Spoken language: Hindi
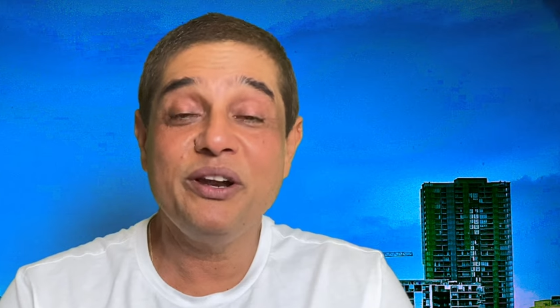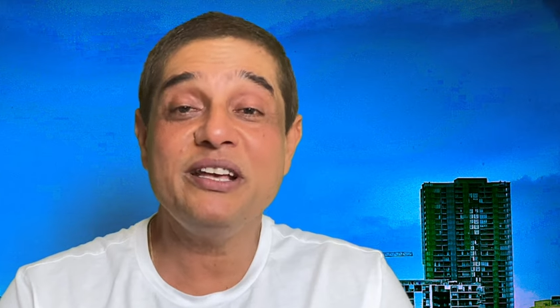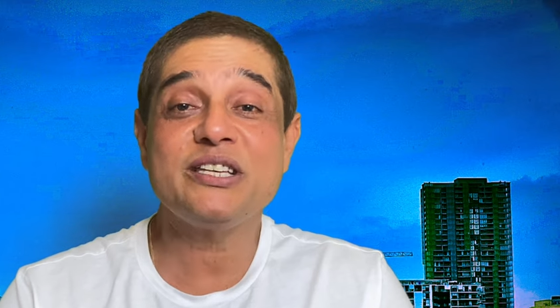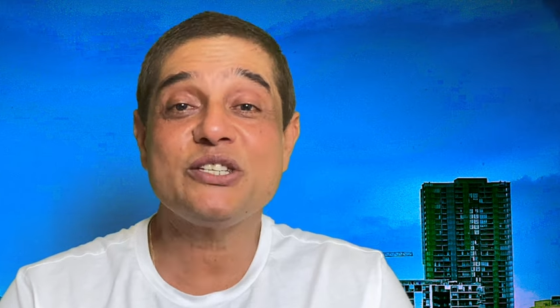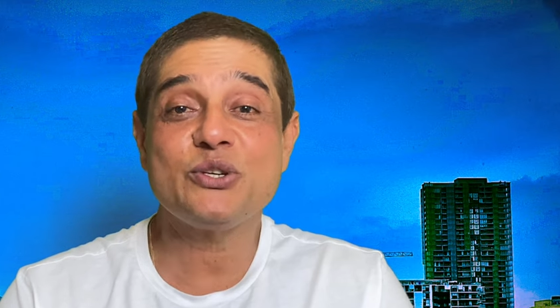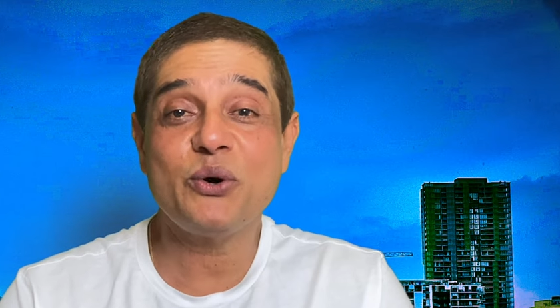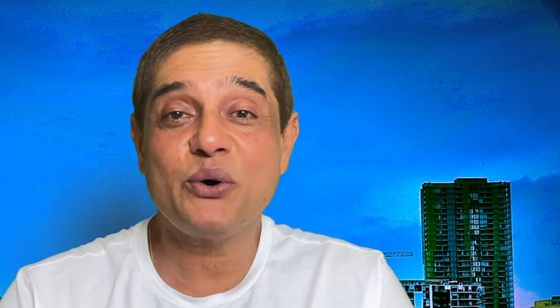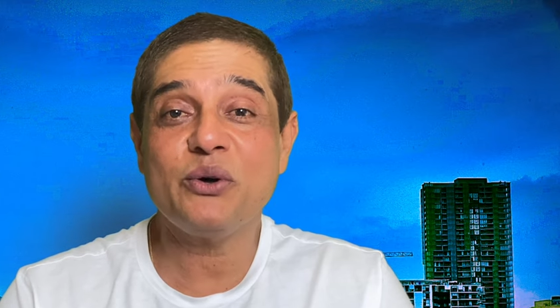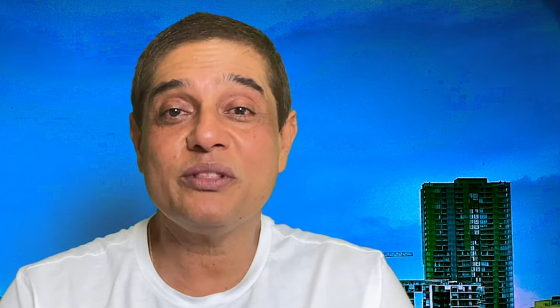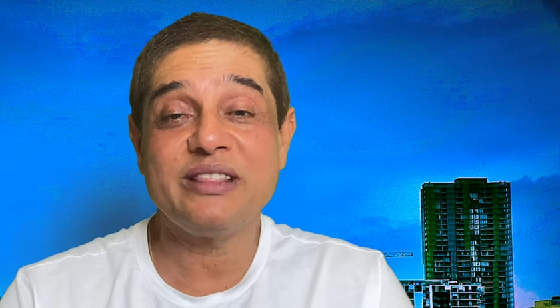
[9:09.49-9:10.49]

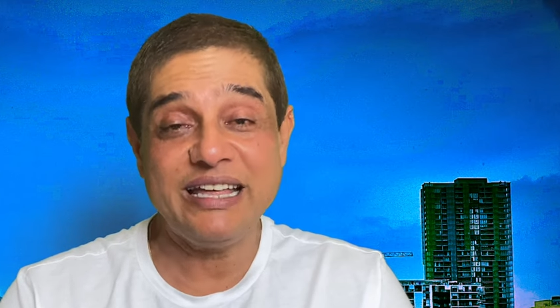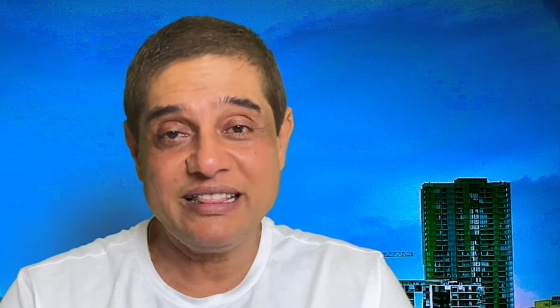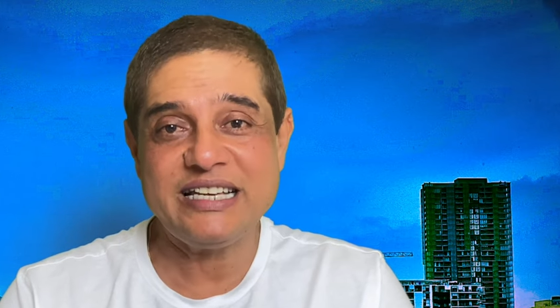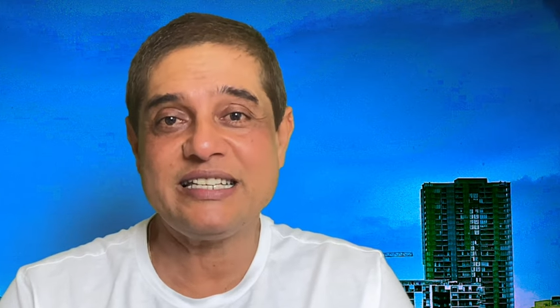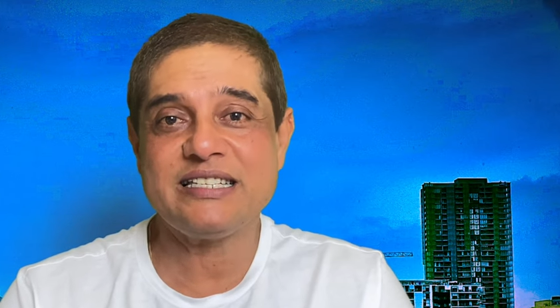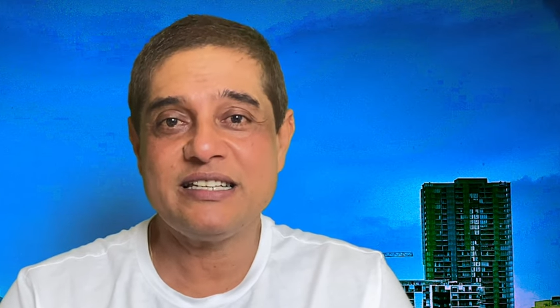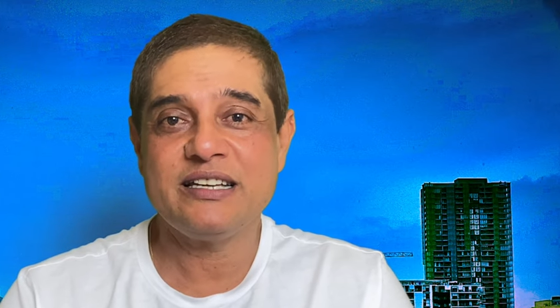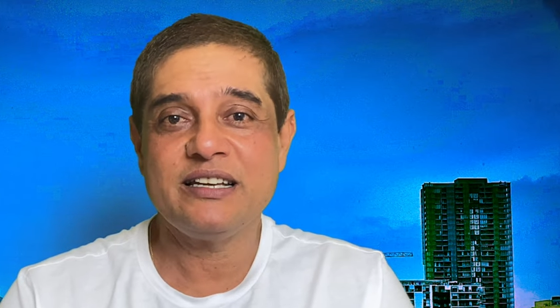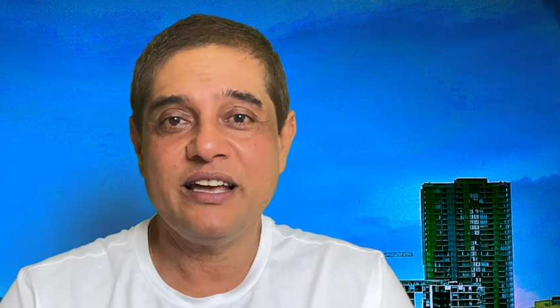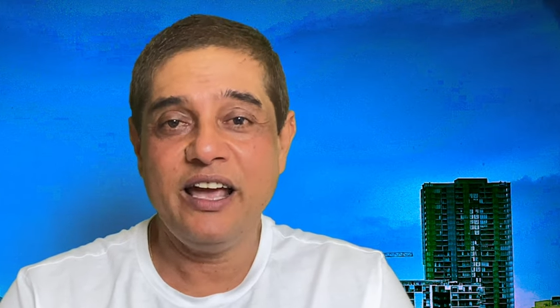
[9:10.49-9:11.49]
1933
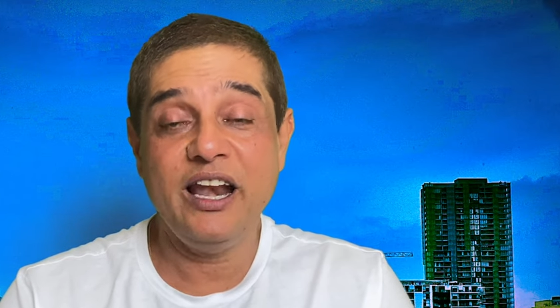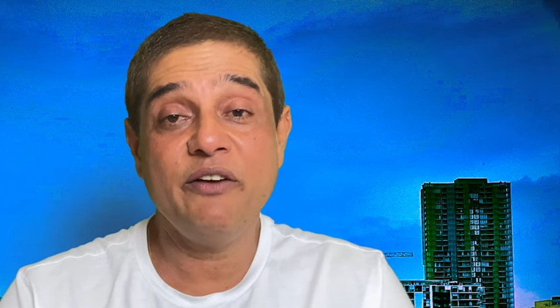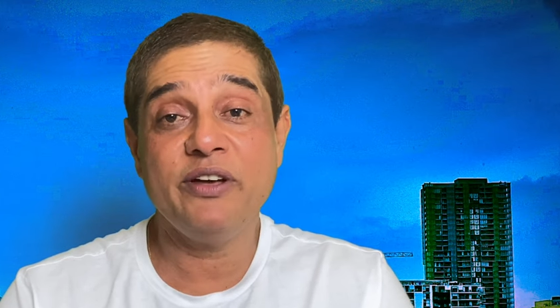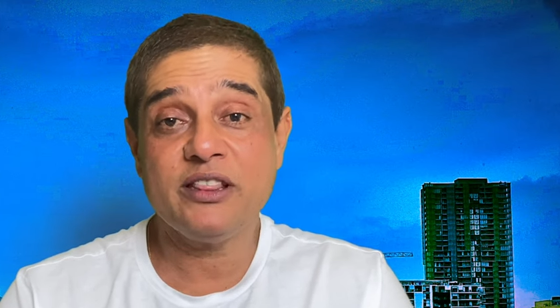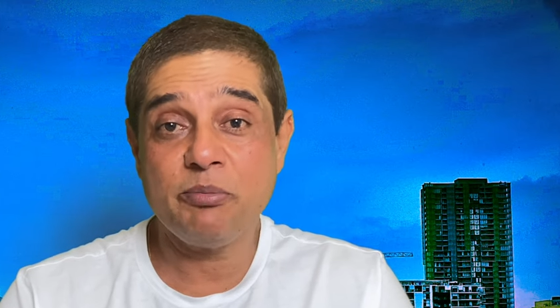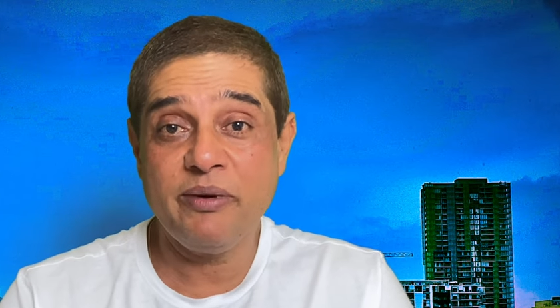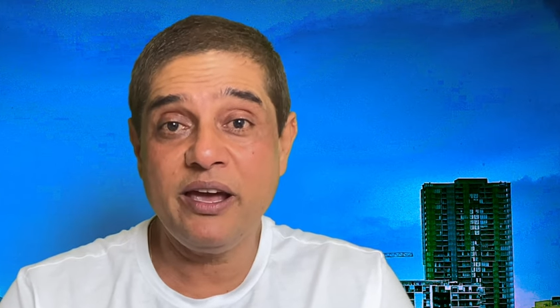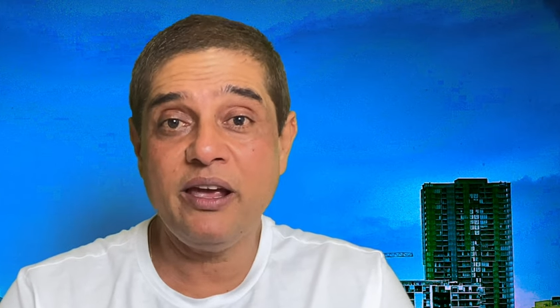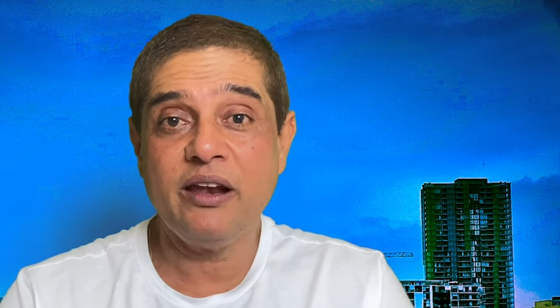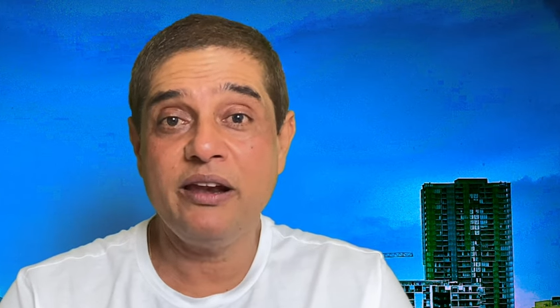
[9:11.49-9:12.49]
11th
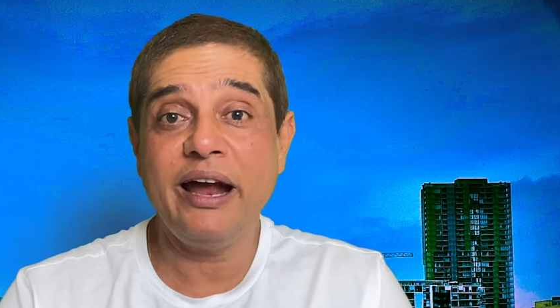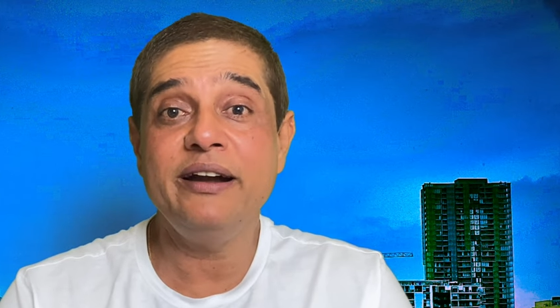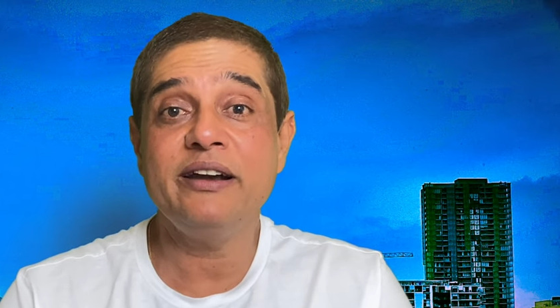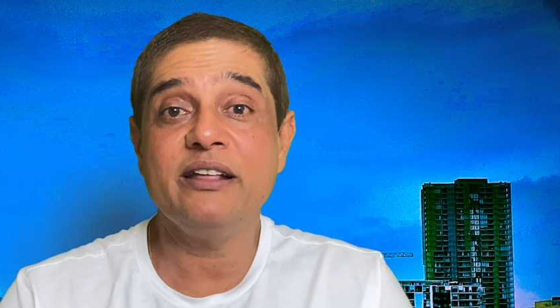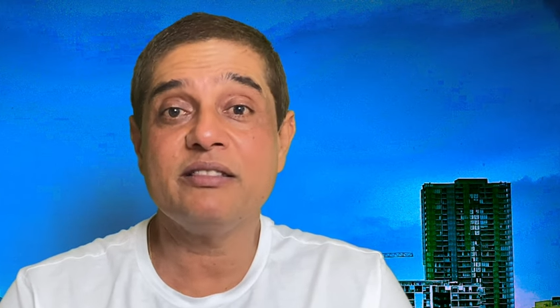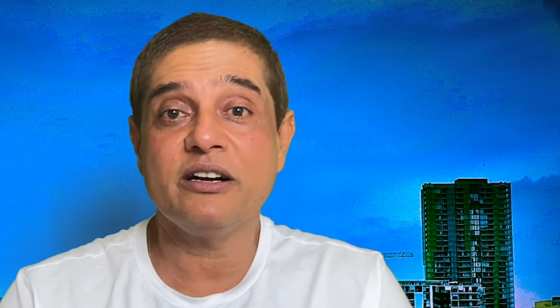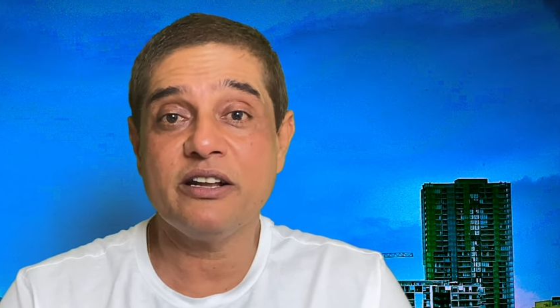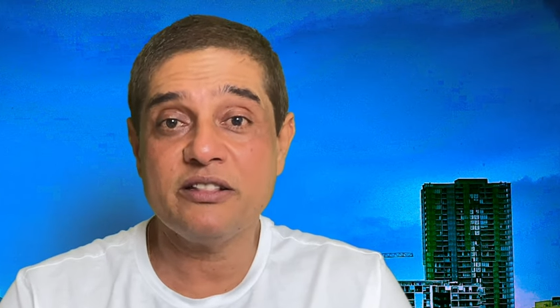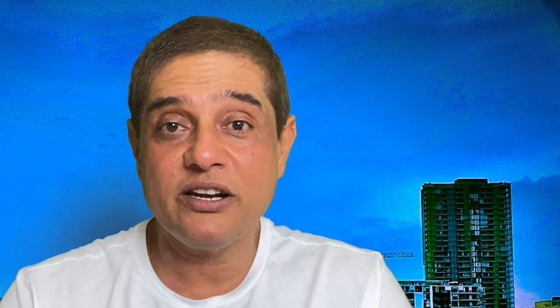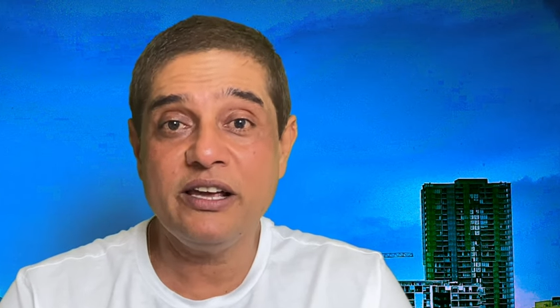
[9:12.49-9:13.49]
में 1933
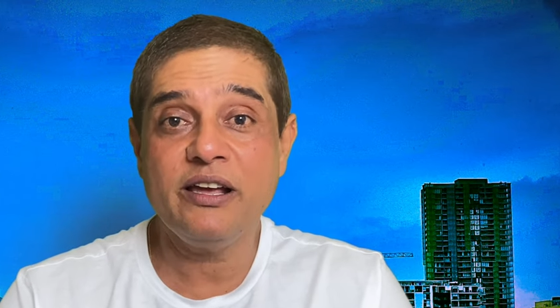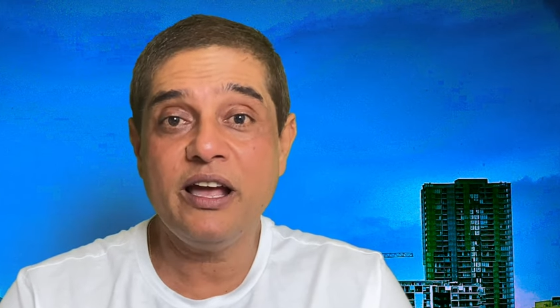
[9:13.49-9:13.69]
थर्टी